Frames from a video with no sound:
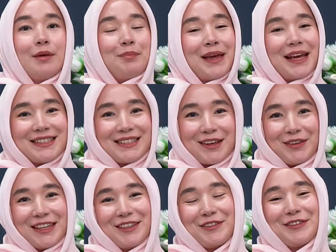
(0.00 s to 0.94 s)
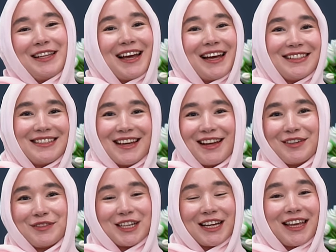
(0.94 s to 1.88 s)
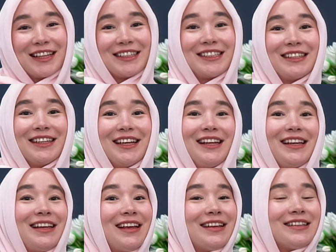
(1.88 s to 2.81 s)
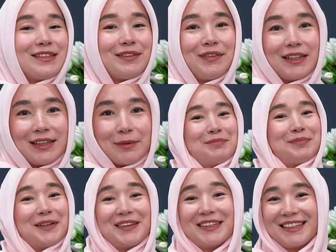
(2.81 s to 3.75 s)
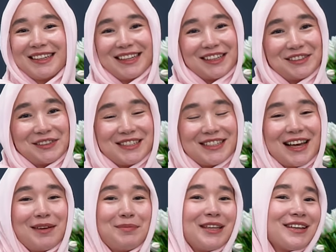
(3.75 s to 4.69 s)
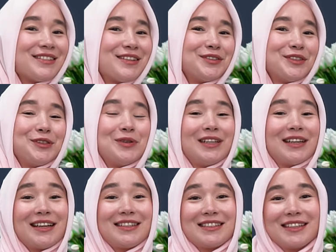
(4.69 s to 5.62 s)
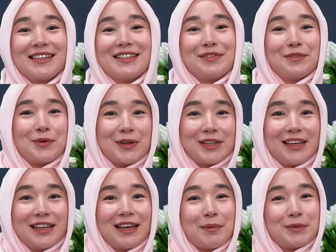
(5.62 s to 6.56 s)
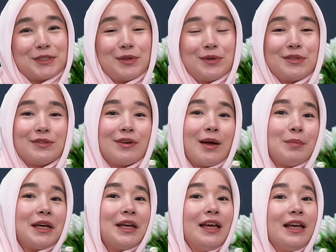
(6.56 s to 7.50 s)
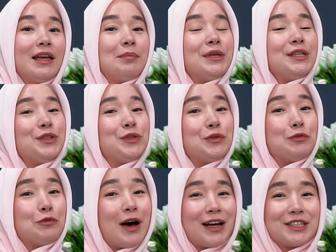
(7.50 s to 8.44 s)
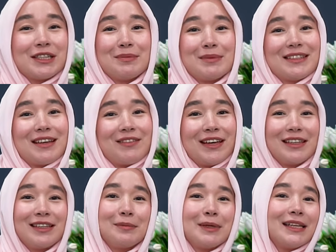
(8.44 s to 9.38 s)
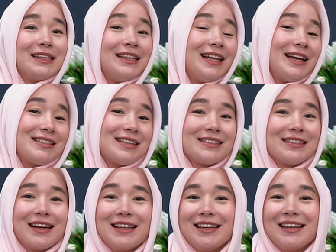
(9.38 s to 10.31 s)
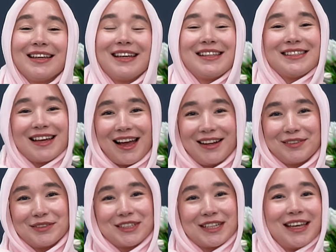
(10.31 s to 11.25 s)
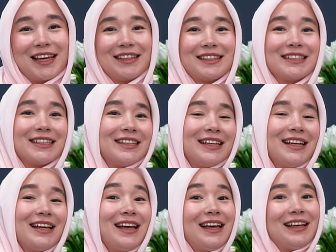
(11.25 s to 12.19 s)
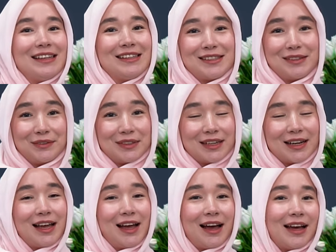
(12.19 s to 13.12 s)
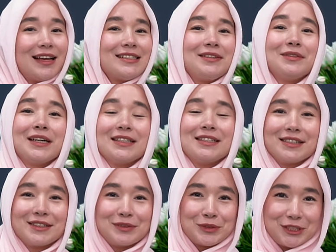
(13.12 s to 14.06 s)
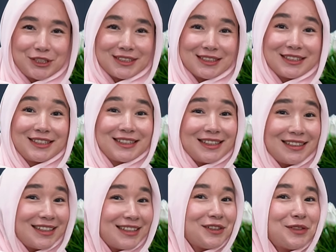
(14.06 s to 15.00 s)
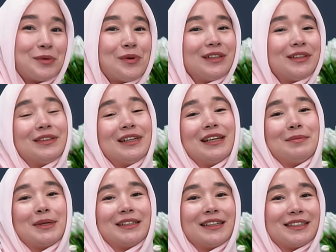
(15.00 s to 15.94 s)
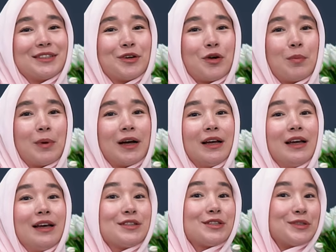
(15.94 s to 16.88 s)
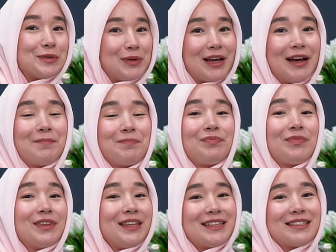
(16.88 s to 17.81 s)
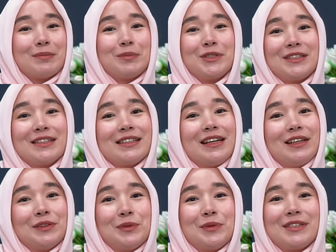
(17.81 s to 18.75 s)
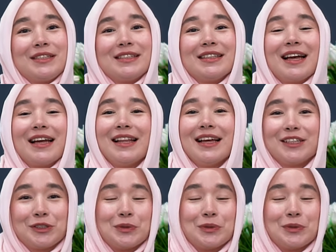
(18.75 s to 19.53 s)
5 советов для идеального жакета Шанель из твида. Привет, дорогие друзья, меня зовут Гульнас, и сегодня я поделюсь с вами пятью важными советами для создания идеального жакета Шанель из твида. А если вы хотите научиться шить этот культовый элемент гардероба с нуля, не забудьте заглянуть на наш